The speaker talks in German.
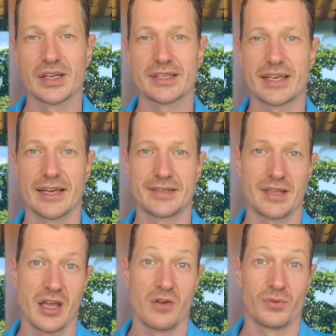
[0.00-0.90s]
Das heißt,
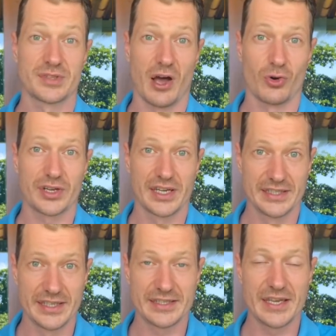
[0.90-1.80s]
wo es auch
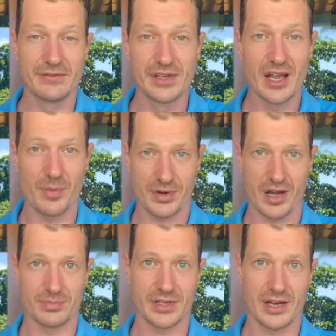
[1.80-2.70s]

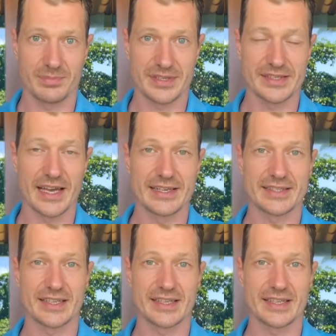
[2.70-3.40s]
Kreditgewinnabgaben gab, das heißt,